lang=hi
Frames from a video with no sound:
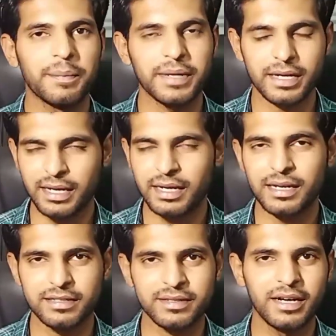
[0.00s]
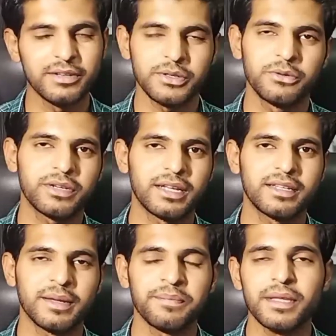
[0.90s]
अपने ख्याल का इजहार ज़रूर कर
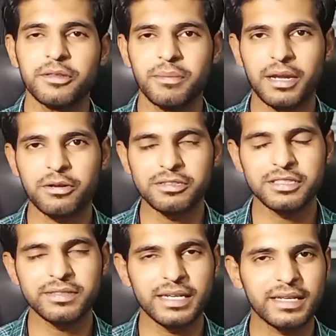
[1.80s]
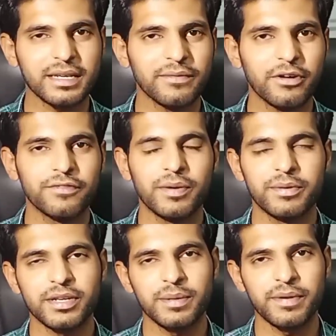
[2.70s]
दें तो हमारी कोशिश रहेगी कि वो
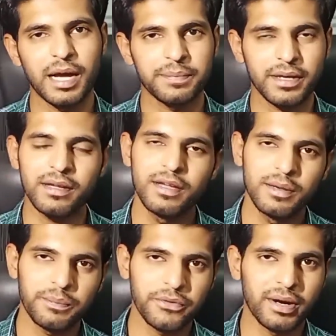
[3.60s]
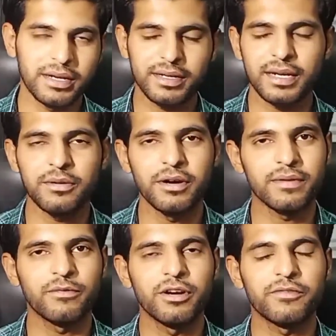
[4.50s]
इन्फॉर्मेशन भी आप तक प्रोवाइड करें
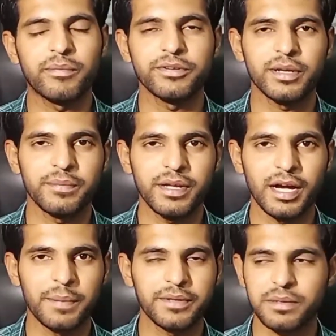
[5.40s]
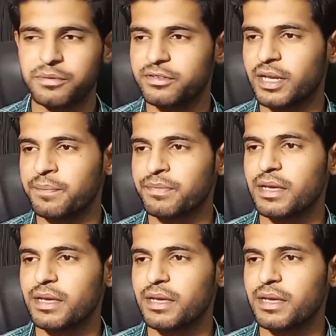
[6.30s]
और वो इन्फॉर्मेशन भी आप तक पहुँचाएँ